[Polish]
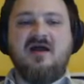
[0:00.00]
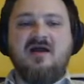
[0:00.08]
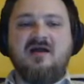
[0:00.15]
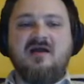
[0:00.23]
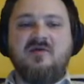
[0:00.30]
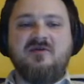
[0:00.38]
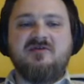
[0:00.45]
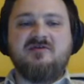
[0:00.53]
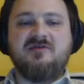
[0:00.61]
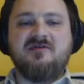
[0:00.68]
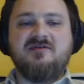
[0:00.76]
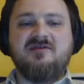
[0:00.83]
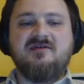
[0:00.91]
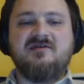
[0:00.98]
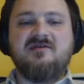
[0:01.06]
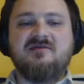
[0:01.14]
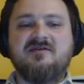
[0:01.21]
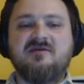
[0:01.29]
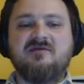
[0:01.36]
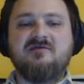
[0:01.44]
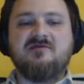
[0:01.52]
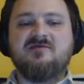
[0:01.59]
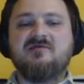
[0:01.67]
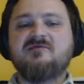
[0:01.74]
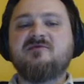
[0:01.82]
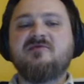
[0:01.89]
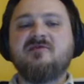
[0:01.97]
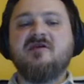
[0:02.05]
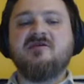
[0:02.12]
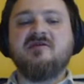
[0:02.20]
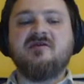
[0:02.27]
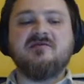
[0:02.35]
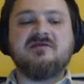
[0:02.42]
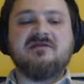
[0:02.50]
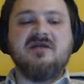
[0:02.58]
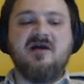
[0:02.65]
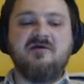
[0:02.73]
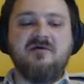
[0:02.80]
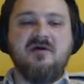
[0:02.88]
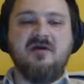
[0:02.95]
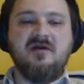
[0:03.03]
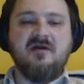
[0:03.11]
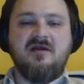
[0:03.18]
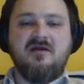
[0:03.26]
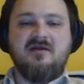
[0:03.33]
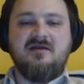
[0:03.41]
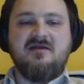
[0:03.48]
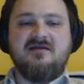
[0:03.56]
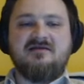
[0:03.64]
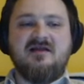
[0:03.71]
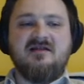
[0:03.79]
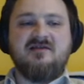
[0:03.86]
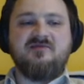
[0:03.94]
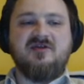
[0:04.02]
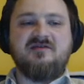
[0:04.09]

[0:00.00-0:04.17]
na akapicie 48 drugiego rozdziału i zanim